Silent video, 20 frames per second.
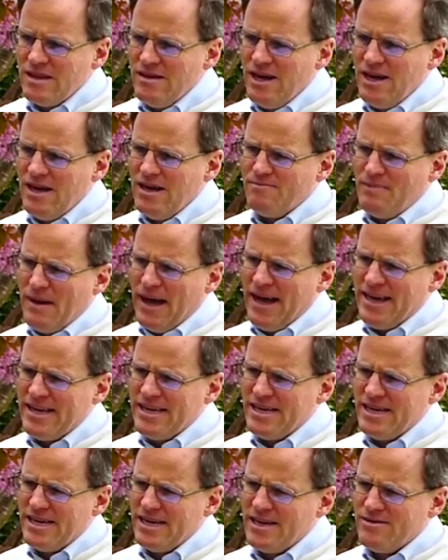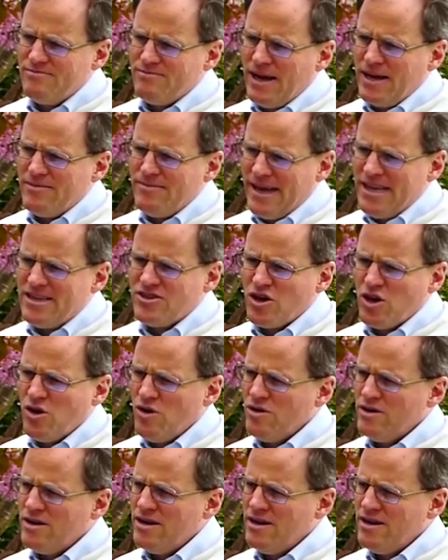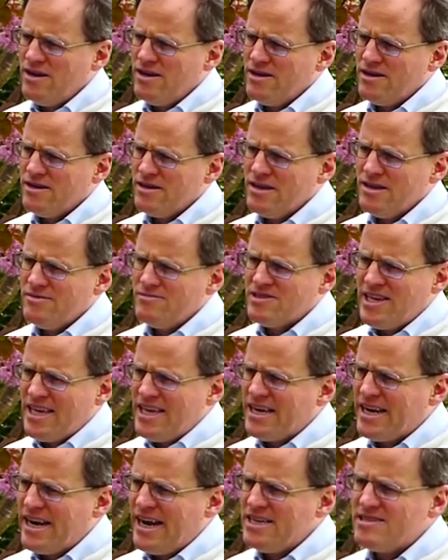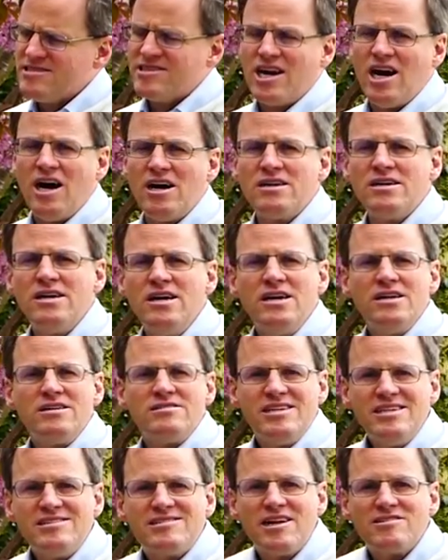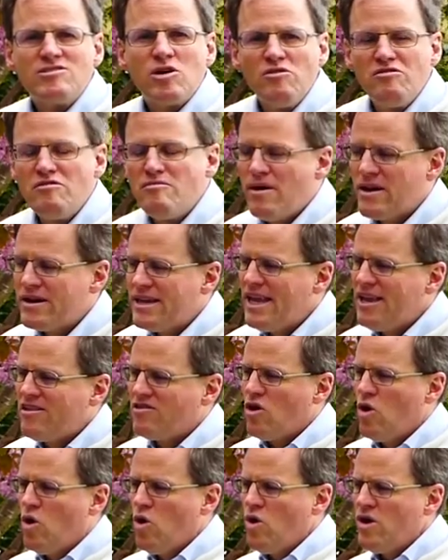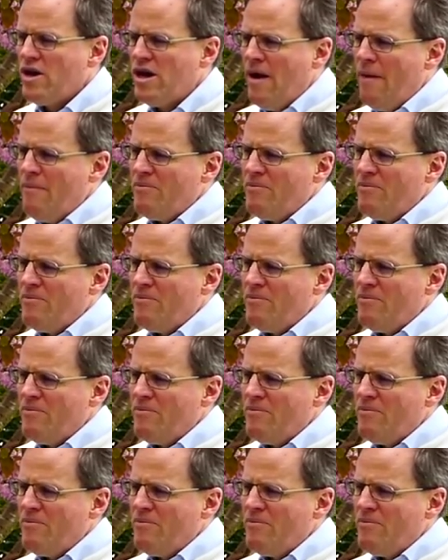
äh, bei, äh, bei Metro äh, im Sicherheitsrang. Sie ist also offenbar nicht so hoch.